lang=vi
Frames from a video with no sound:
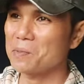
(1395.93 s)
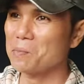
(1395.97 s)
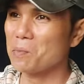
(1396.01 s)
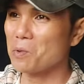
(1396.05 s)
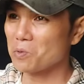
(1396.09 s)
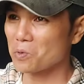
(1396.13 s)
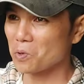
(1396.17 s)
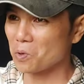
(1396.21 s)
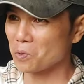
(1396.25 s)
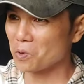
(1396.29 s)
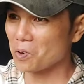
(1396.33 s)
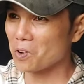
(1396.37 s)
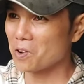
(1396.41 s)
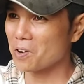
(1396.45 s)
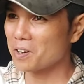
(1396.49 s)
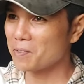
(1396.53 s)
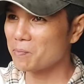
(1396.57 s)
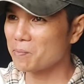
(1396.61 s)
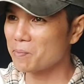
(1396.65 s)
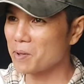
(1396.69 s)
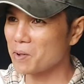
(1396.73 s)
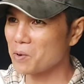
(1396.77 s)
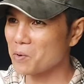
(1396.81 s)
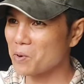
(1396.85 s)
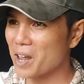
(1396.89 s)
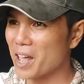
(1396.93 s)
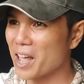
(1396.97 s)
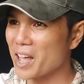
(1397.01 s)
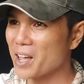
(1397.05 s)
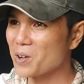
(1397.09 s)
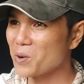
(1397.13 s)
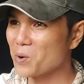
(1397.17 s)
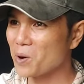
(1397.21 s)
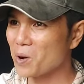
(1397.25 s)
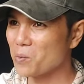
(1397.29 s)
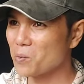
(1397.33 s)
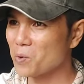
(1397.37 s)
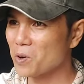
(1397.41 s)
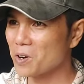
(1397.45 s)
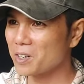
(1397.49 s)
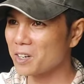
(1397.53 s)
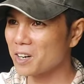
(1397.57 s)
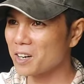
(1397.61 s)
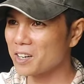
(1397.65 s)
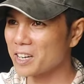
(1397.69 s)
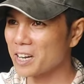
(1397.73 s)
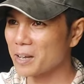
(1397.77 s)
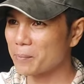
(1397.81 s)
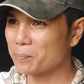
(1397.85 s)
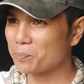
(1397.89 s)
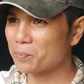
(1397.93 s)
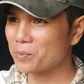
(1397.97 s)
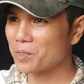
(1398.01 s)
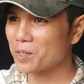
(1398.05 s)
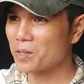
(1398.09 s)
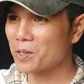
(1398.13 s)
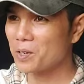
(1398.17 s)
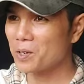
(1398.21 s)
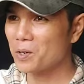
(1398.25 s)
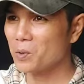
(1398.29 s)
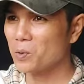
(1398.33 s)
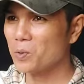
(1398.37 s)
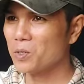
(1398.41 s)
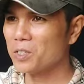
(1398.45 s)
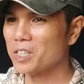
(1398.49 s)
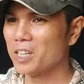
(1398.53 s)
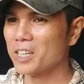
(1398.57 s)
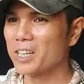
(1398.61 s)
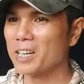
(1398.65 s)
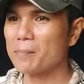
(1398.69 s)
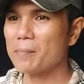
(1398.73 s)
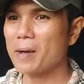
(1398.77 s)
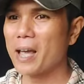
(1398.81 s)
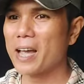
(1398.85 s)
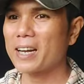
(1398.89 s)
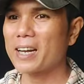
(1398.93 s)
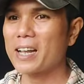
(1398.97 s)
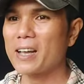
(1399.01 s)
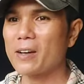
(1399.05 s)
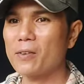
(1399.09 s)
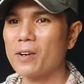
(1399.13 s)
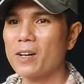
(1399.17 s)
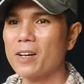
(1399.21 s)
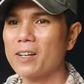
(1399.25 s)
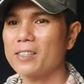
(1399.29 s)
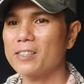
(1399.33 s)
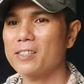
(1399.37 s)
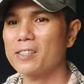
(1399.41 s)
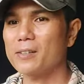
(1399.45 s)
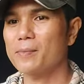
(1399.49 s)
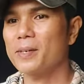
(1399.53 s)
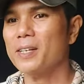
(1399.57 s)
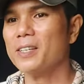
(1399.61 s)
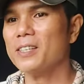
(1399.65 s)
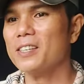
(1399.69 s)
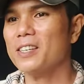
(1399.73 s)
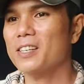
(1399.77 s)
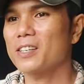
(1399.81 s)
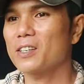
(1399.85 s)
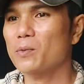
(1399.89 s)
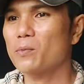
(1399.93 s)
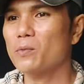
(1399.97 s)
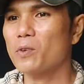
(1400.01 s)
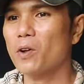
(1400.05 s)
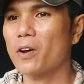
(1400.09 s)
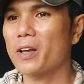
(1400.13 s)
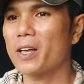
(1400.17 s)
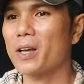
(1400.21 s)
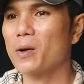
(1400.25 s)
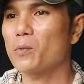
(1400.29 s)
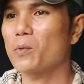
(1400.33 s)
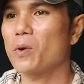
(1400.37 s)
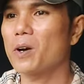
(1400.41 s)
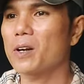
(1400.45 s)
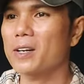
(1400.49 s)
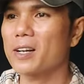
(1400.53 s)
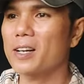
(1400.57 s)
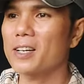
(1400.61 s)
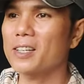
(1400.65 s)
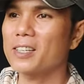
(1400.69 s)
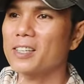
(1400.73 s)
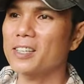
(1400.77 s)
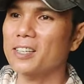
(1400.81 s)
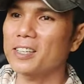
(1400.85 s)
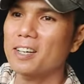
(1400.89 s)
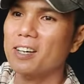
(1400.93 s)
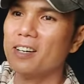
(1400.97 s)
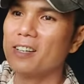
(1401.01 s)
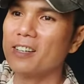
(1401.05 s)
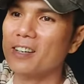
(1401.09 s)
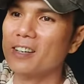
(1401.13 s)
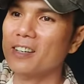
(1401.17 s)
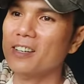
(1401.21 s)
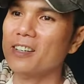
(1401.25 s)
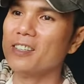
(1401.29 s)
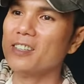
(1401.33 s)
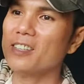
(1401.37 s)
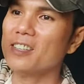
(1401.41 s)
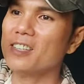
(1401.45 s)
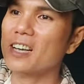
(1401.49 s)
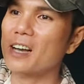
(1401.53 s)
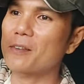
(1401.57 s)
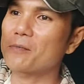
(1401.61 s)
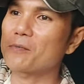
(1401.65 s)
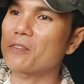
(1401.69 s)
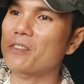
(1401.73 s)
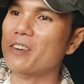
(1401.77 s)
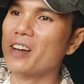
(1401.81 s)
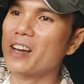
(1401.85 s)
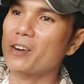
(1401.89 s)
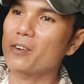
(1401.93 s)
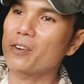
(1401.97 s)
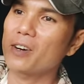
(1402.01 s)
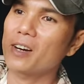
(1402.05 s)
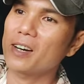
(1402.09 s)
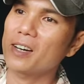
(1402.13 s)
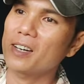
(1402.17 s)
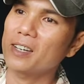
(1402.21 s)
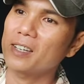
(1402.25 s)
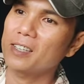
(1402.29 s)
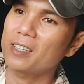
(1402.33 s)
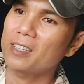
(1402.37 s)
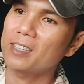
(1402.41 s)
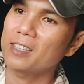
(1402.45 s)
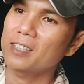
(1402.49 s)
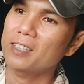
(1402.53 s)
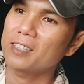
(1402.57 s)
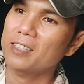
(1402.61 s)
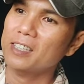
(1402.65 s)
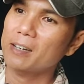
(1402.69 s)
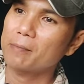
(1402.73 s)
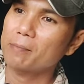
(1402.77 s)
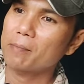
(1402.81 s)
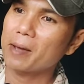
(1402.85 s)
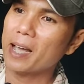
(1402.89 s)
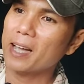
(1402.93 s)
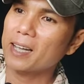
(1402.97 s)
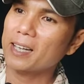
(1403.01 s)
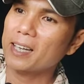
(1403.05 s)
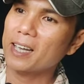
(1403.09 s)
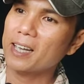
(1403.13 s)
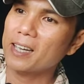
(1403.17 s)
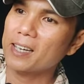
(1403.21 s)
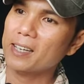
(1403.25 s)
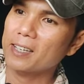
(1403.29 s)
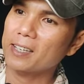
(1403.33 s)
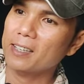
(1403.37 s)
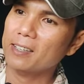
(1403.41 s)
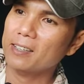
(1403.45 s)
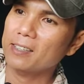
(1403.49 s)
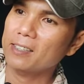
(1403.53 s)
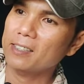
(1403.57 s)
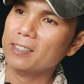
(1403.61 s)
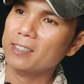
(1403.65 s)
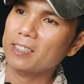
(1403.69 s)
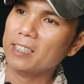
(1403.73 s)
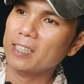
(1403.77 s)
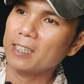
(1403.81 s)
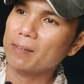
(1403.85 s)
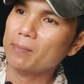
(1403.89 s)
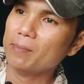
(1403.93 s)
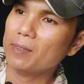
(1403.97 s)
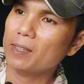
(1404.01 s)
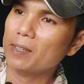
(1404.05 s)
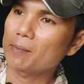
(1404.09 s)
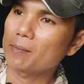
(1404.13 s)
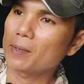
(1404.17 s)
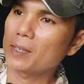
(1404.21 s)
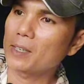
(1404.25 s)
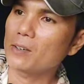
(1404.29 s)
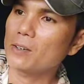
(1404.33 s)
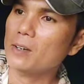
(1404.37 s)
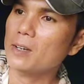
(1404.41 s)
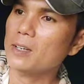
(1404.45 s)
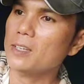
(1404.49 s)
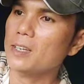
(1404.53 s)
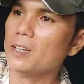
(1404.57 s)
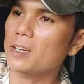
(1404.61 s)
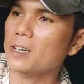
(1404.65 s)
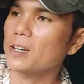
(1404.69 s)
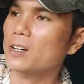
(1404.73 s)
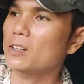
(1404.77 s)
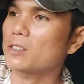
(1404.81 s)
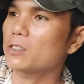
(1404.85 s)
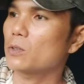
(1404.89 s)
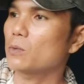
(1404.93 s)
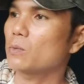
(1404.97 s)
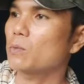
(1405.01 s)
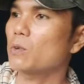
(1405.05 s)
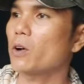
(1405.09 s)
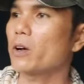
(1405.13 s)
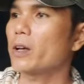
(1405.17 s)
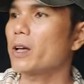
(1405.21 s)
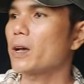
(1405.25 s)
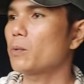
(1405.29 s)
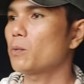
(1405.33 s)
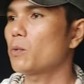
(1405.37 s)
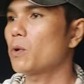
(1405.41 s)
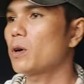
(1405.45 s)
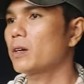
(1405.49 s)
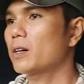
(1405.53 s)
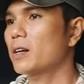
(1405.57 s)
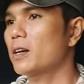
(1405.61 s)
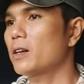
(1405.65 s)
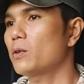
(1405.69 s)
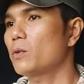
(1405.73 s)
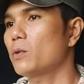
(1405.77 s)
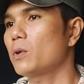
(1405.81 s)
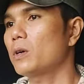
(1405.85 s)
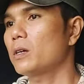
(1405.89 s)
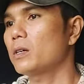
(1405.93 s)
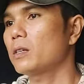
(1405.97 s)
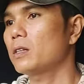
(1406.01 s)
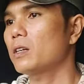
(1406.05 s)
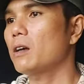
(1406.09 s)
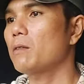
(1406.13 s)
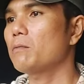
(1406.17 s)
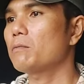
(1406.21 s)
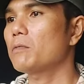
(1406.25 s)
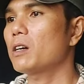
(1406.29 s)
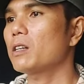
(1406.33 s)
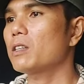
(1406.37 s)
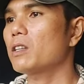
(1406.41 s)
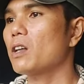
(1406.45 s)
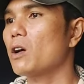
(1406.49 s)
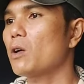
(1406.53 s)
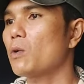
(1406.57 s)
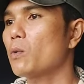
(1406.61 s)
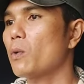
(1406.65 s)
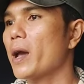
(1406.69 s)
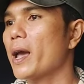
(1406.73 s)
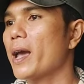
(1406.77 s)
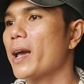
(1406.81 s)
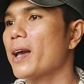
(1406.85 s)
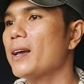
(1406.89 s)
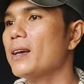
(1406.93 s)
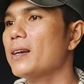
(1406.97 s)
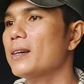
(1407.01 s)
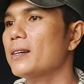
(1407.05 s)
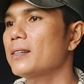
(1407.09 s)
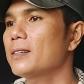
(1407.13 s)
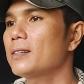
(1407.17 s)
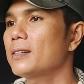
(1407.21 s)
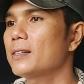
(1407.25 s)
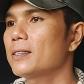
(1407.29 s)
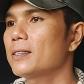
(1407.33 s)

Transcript: bung chục non màu lá của hồng quân rất đẹp cũng chị các bạn nào à, chưa biết gì chúng loại hồng quân đây thì có thể truy cập vào à, trang mạng nha Ờ, xem tìm hiểu về cái là chủng loại hồng quang này luôn nó không có trâu quá